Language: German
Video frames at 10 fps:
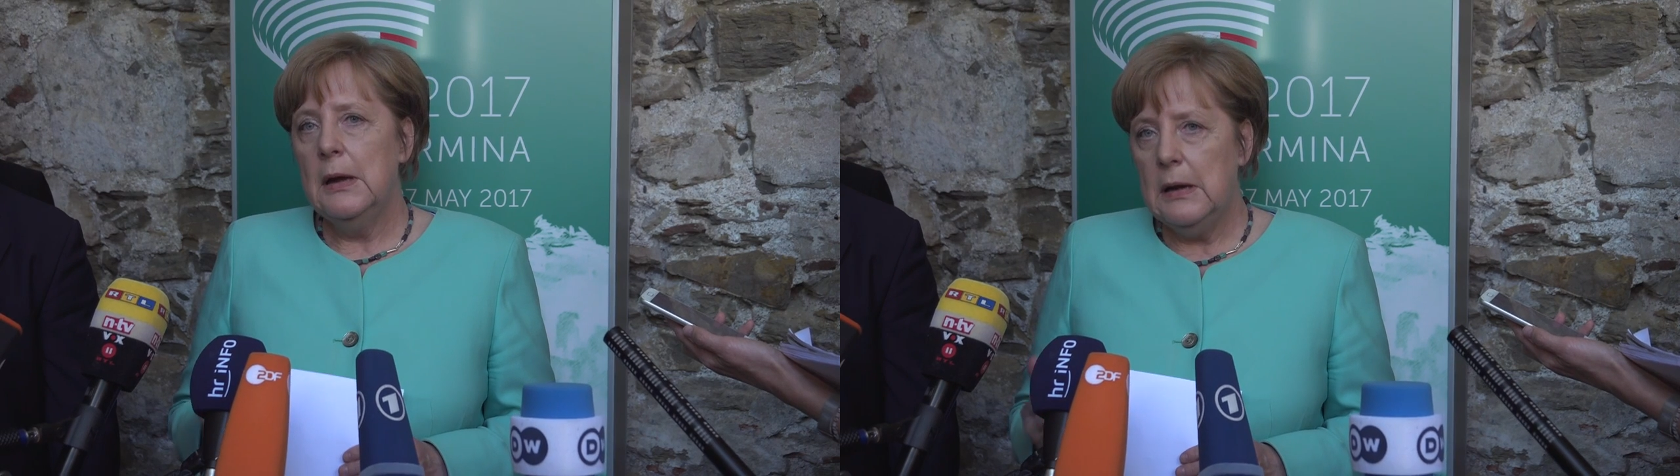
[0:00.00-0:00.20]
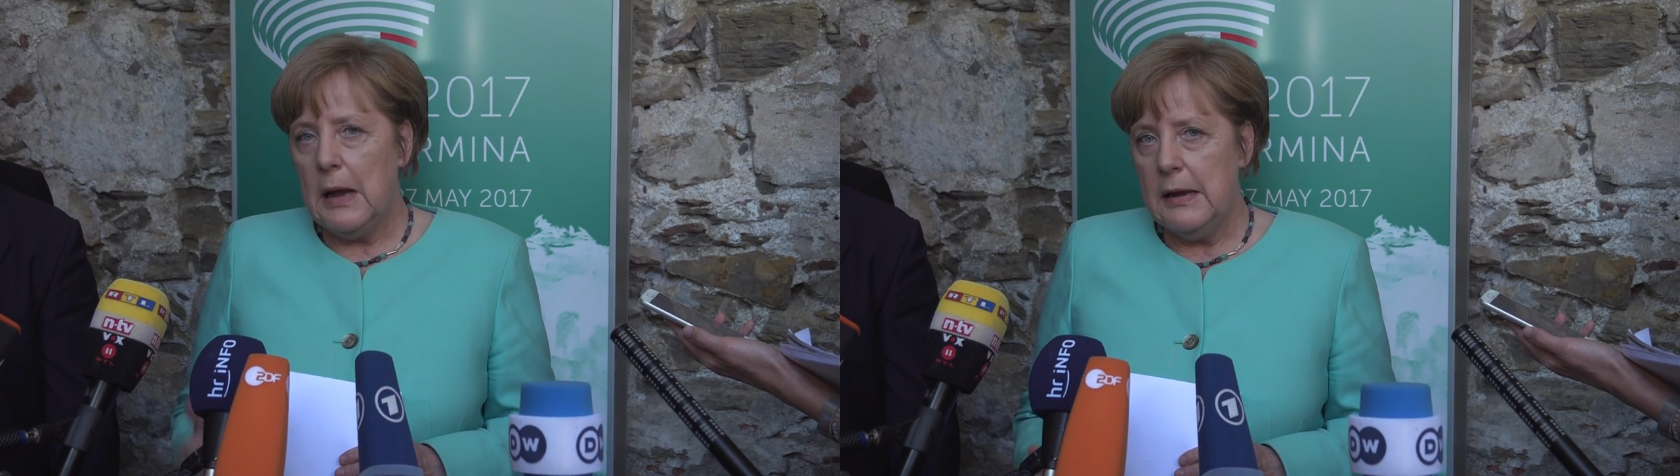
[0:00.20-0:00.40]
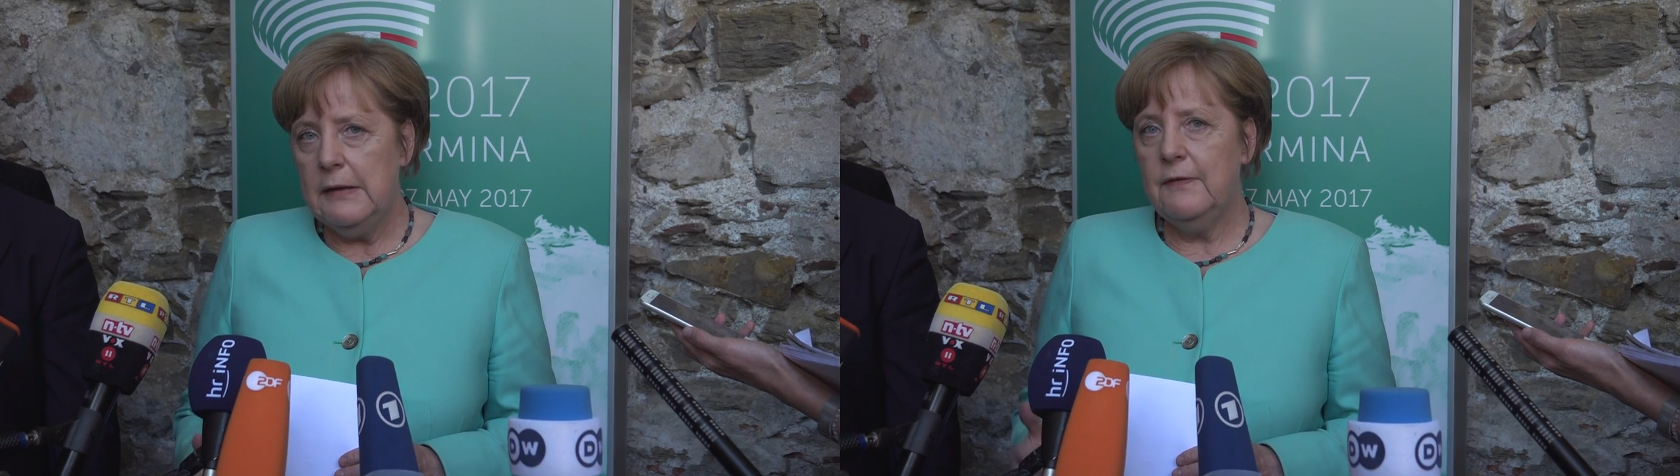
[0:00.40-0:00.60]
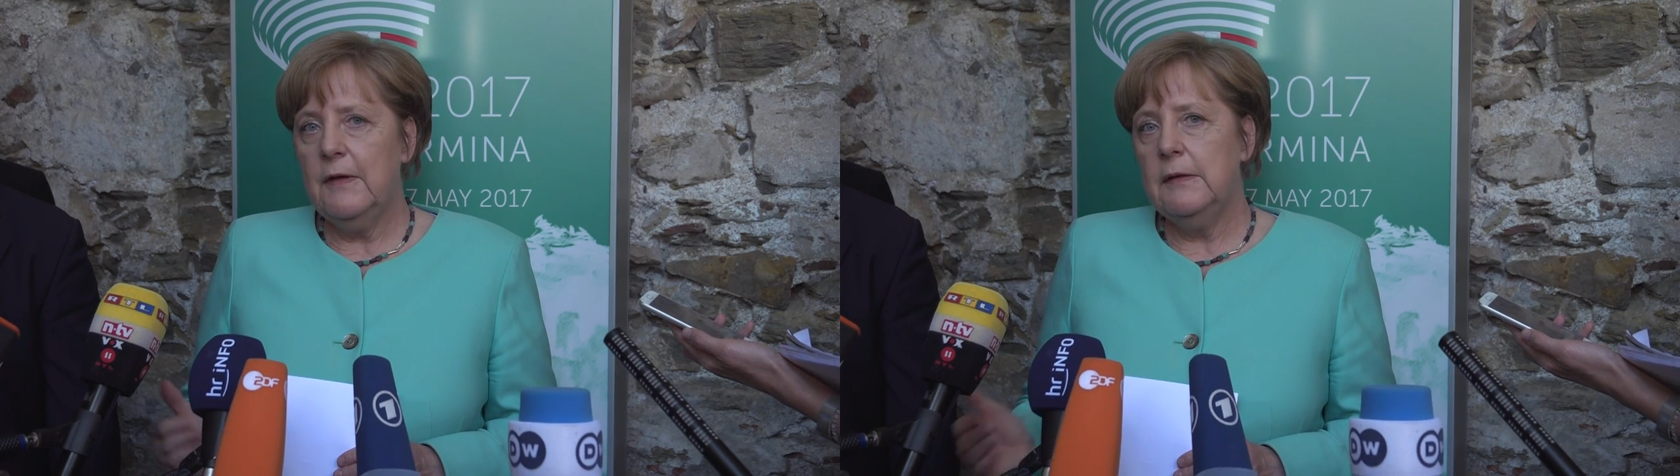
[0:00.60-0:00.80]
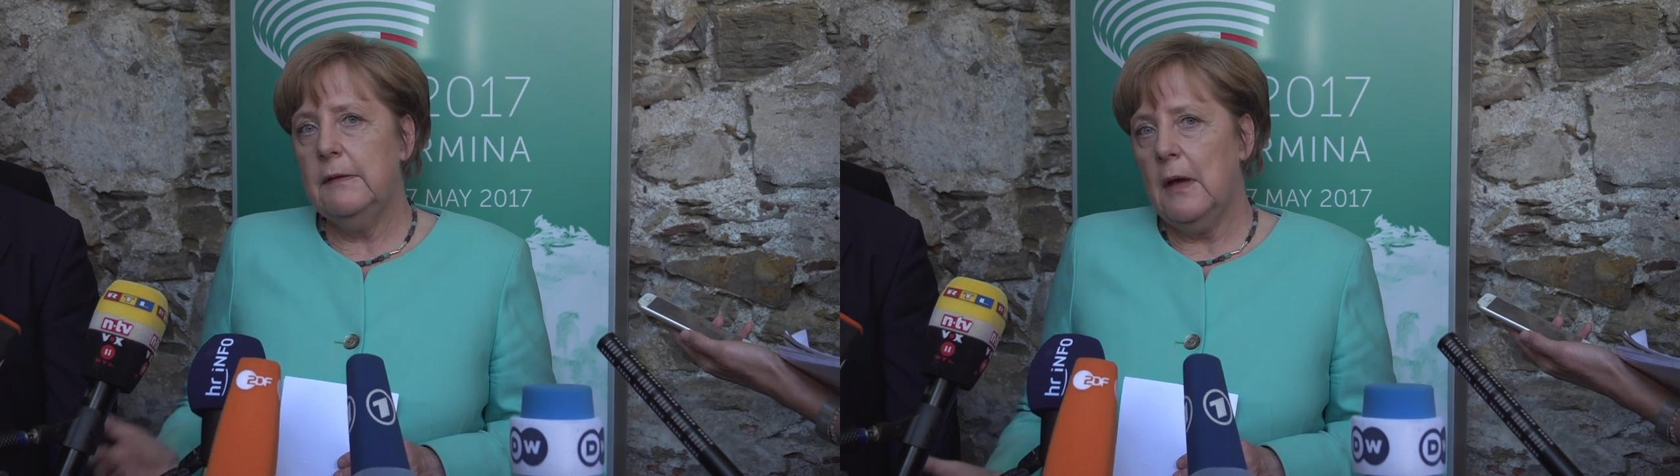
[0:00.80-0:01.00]

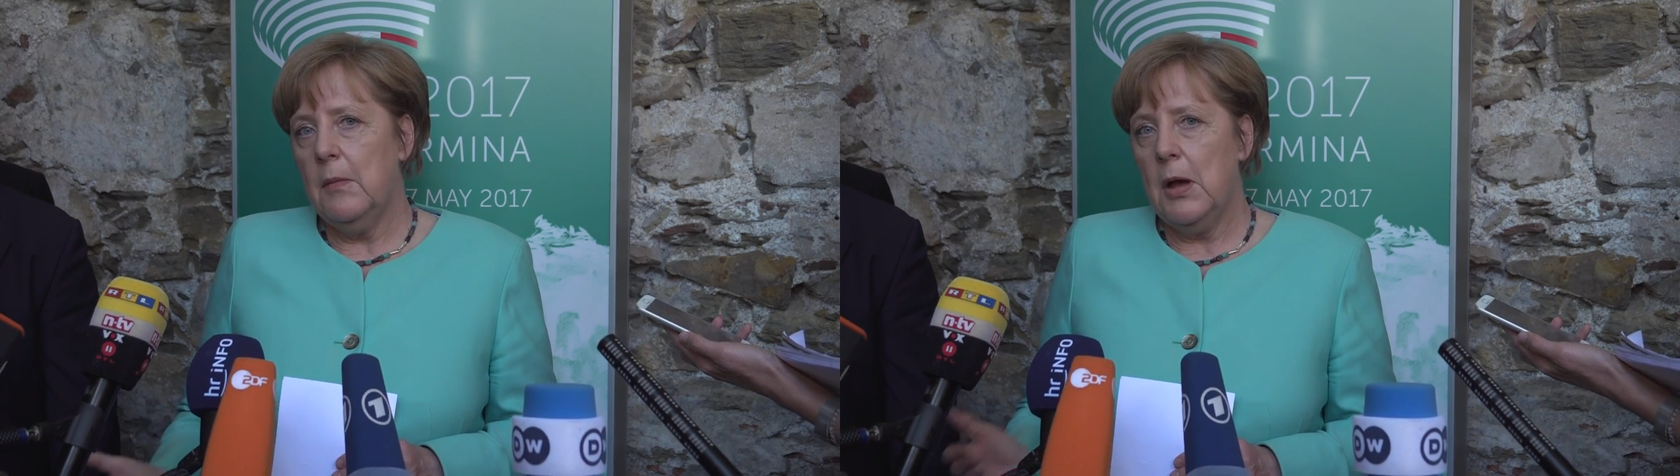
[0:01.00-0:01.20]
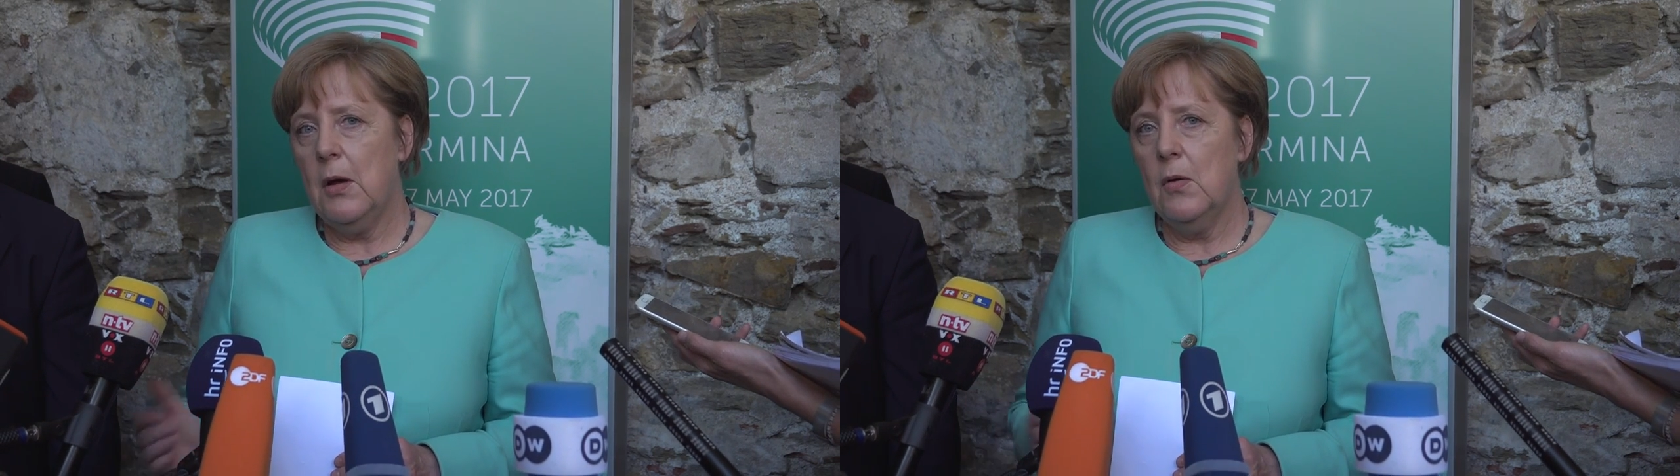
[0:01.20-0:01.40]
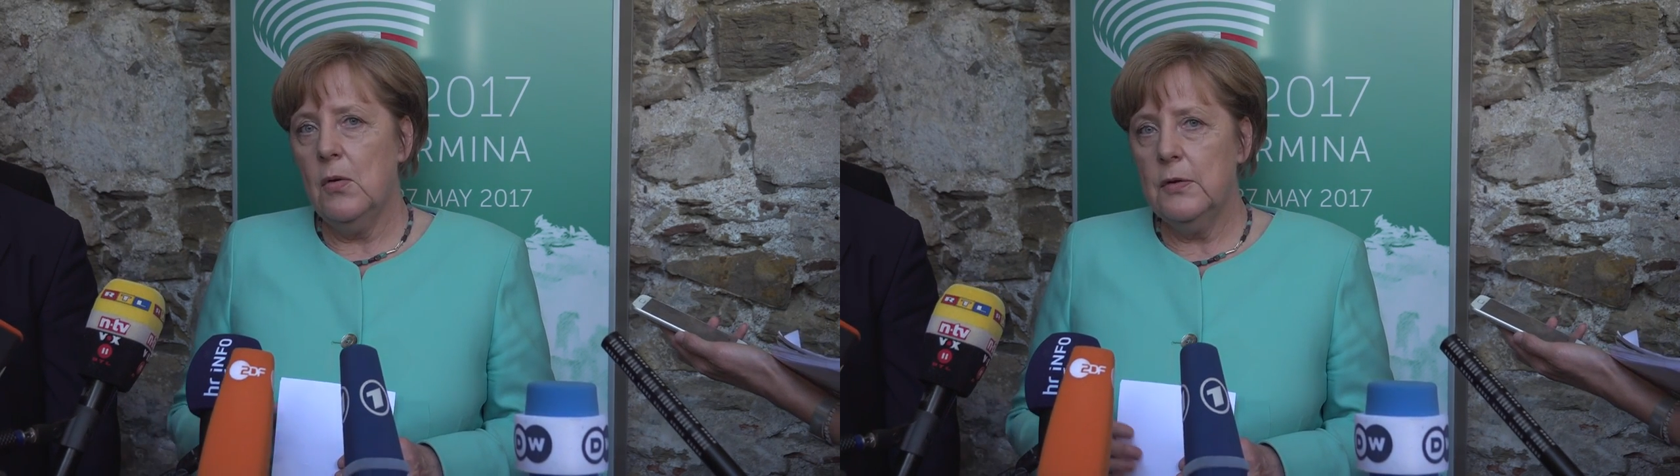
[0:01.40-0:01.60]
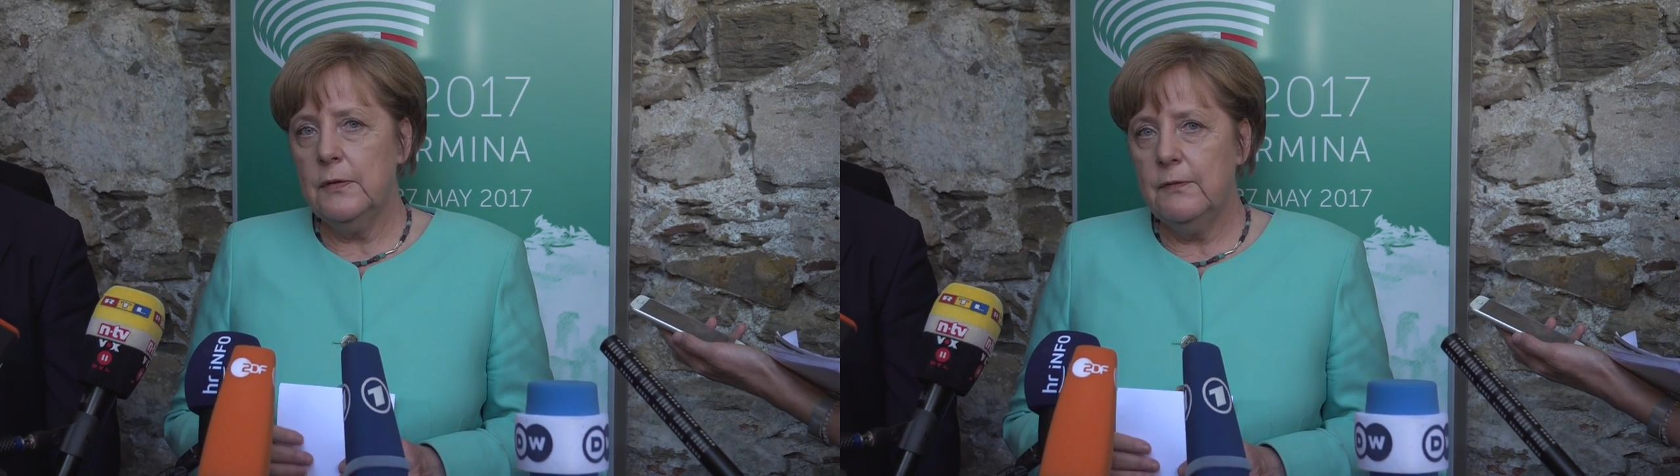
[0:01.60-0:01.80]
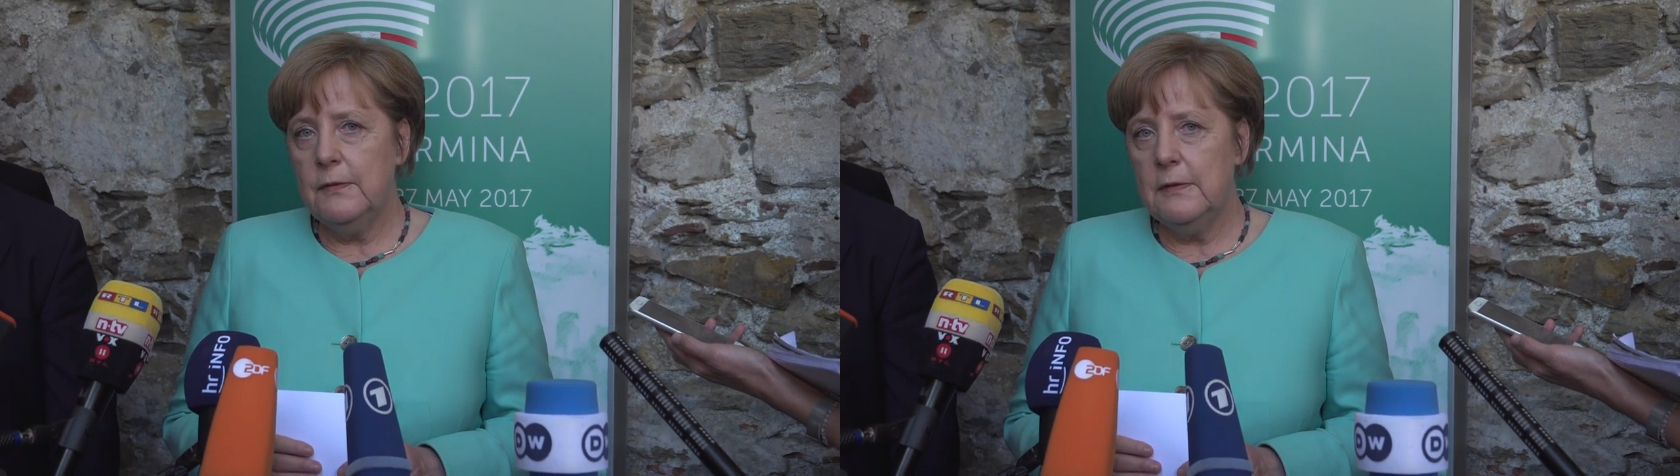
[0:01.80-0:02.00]
gleichzeitig aber auch